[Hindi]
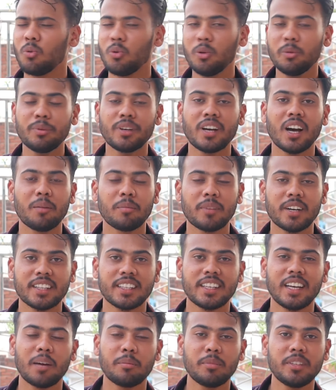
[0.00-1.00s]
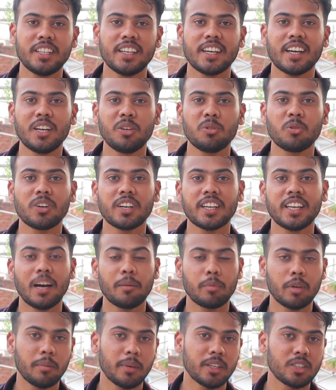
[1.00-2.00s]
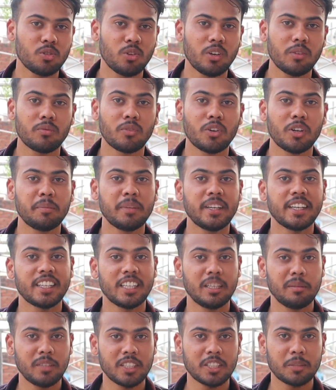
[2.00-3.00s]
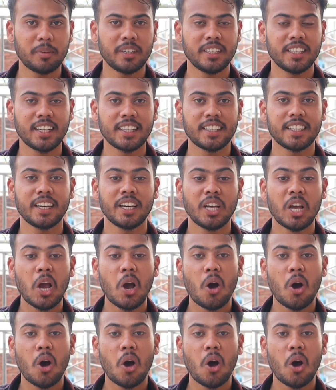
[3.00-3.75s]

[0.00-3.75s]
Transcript: कोई भी काम करते हैं आपने देखा ही होगा कि आपके पास जो है फ़ोन में एक इमेज पड़ी रहती है